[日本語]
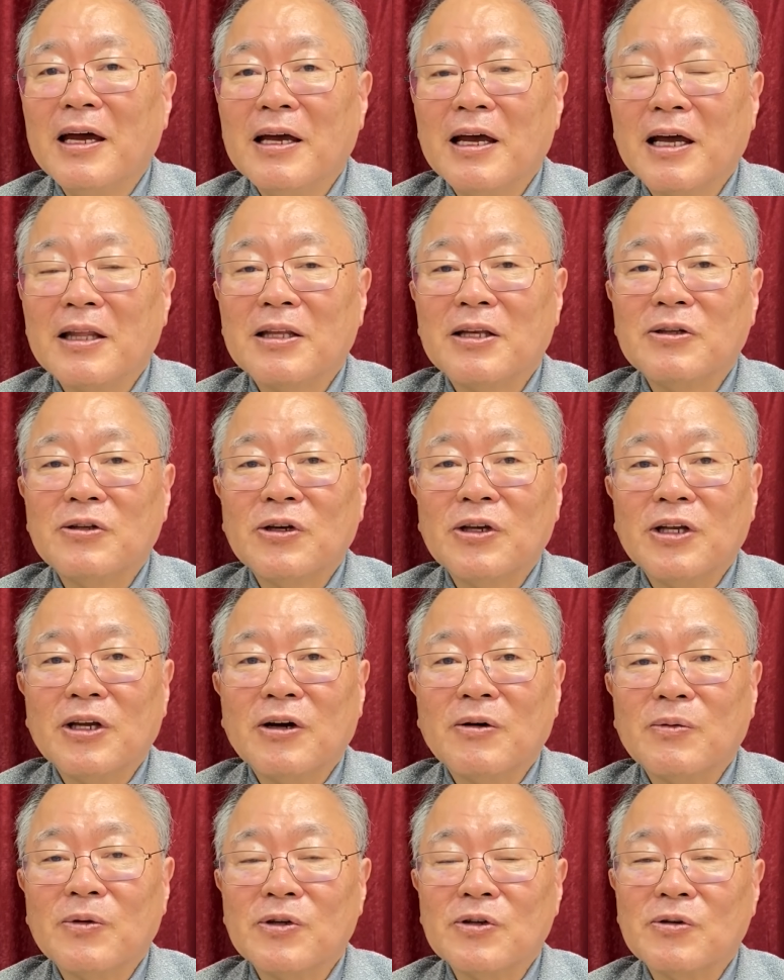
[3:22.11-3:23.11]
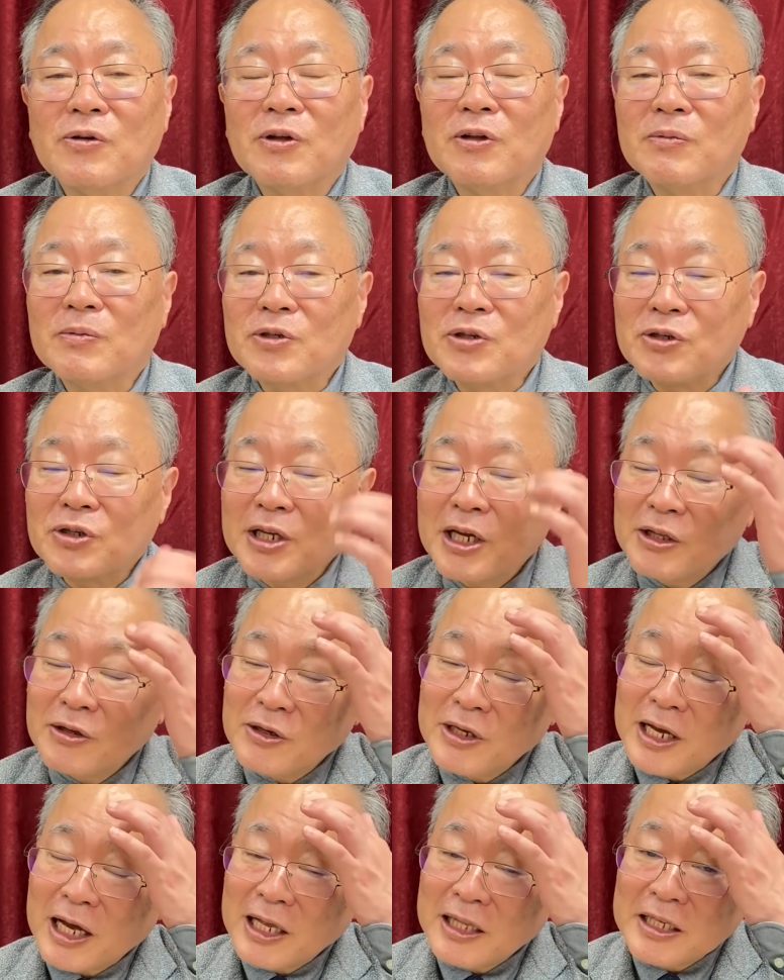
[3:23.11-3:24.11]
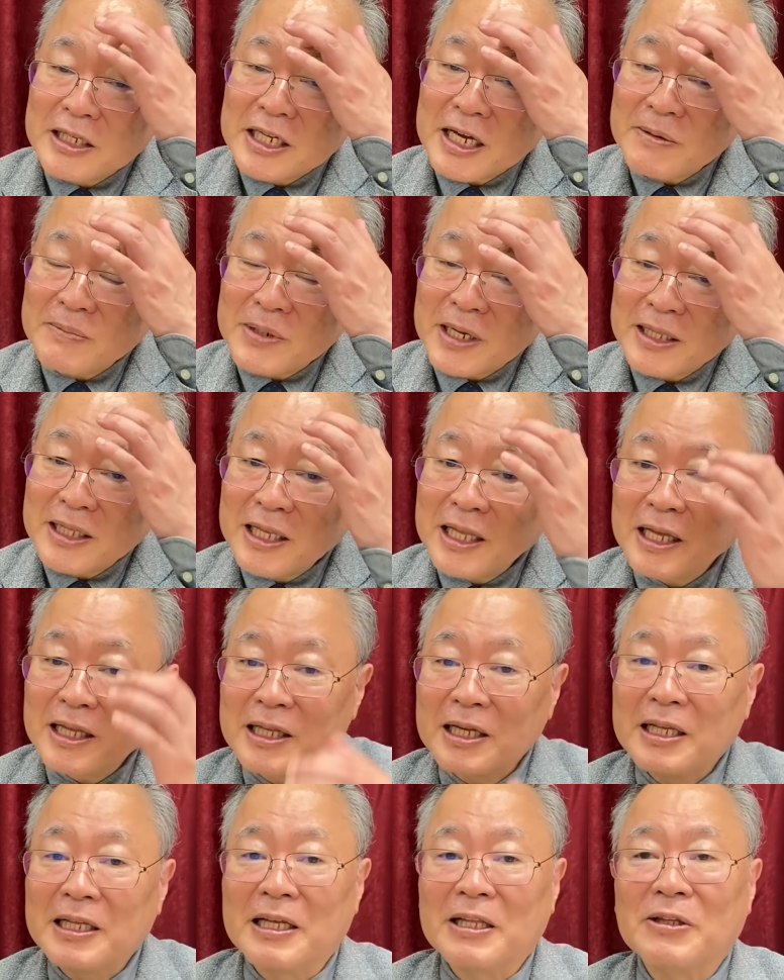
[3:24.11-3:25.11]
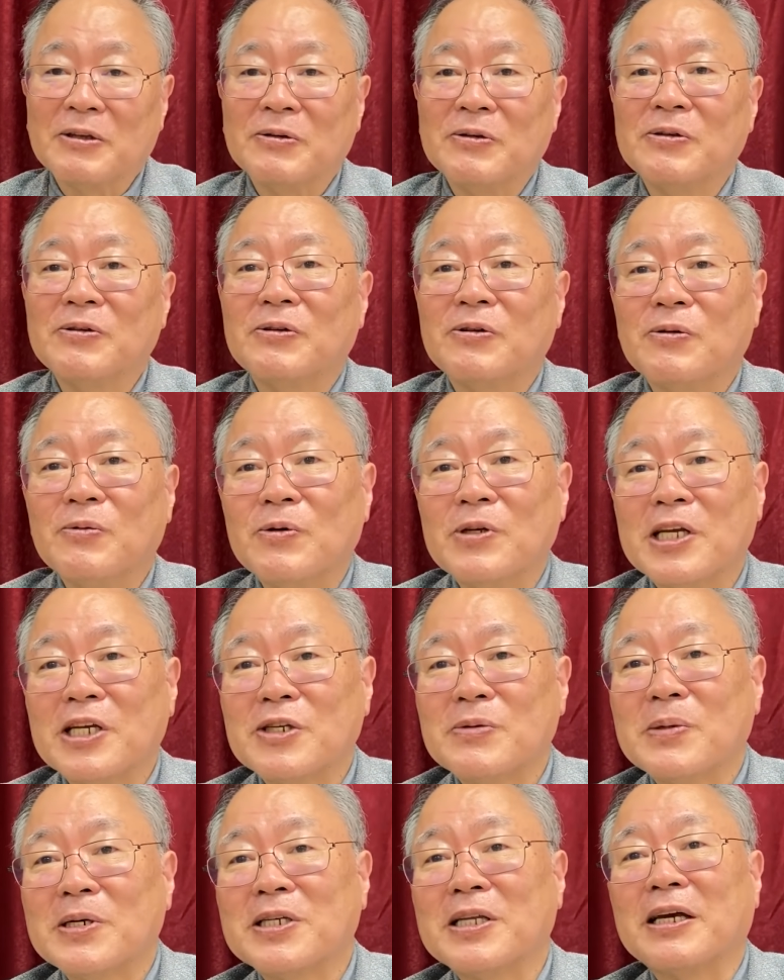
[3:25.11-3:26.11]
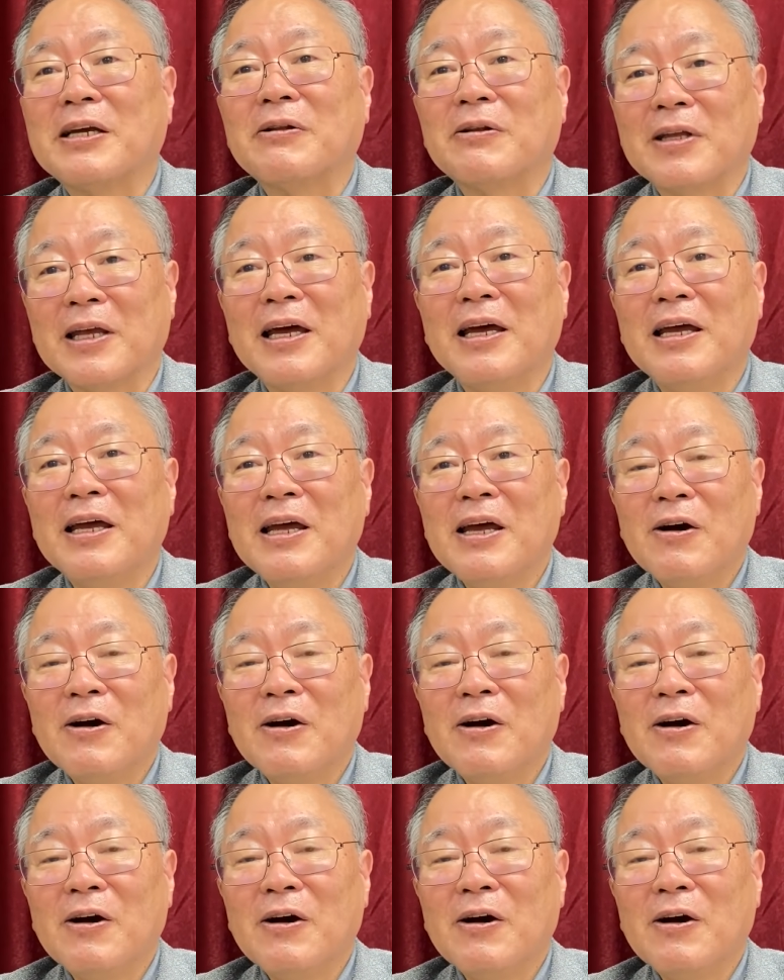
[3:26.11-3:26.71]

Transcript: やってる時には、もう、小さい時やジャンプやってたな、なんていうのを思い出しましたけどね。